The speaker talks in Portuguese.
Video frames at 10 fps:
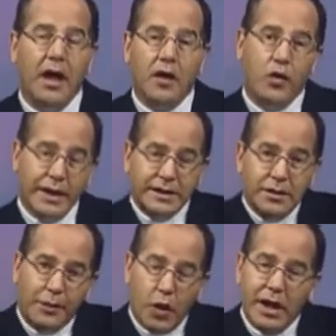com esse
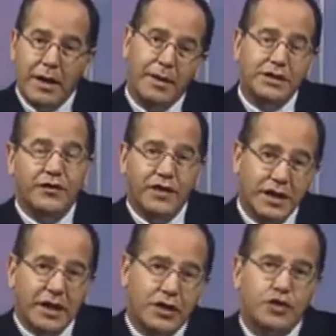programa de
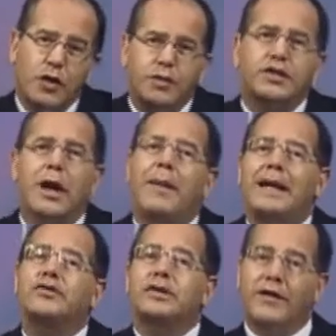vida que somos
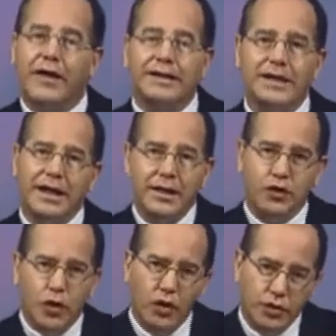chamados a fazer em
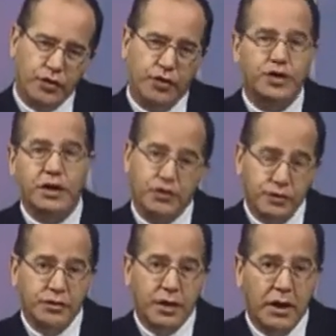torno do
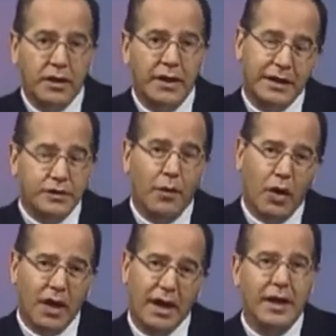jejum, da
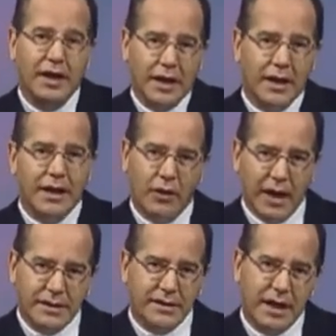esmola e da
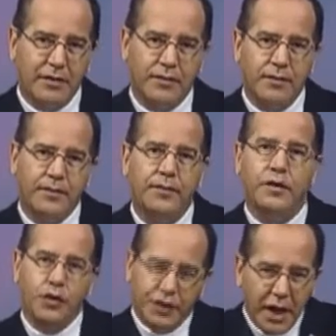oração,
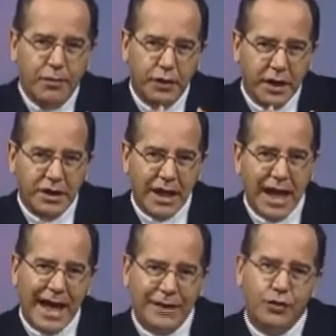do tempo
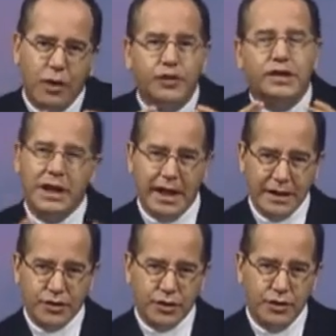dedicado ao
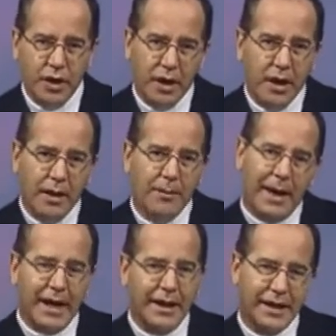silêncio
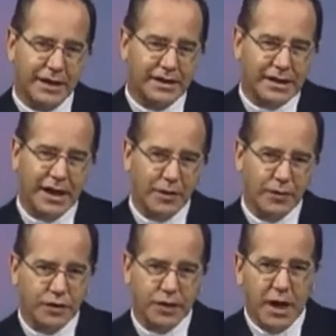para
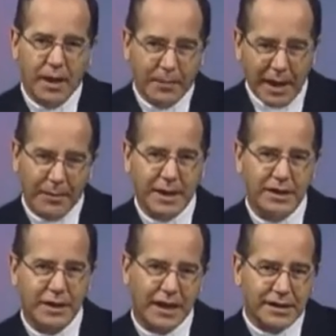crescermos pela
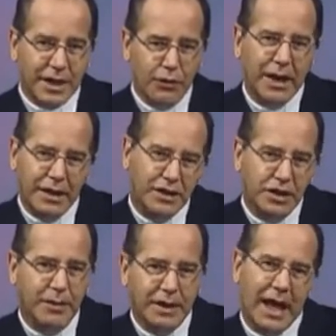meditação na
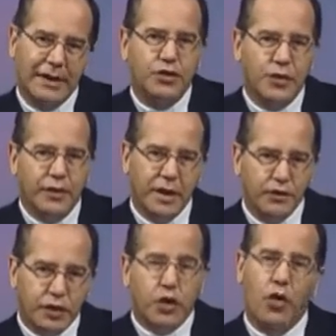intimidade com
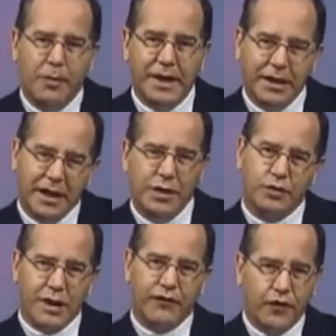Deus e
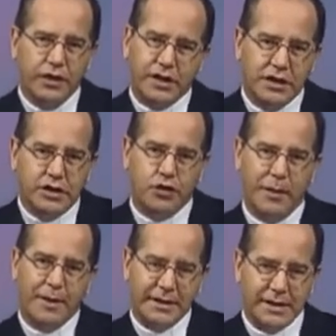compreendermos a força de Sua
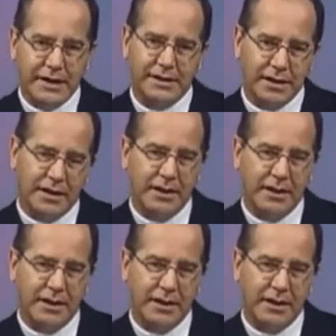presença,